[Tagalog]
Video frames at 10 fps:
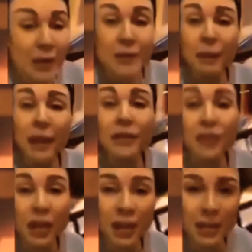I've always
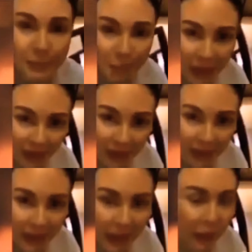been
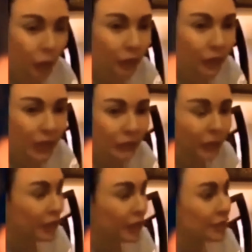transparent. I
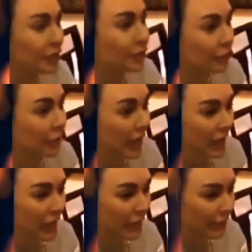don't have reason
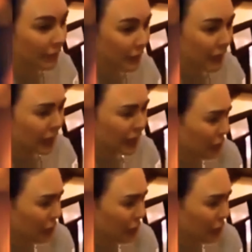to lie.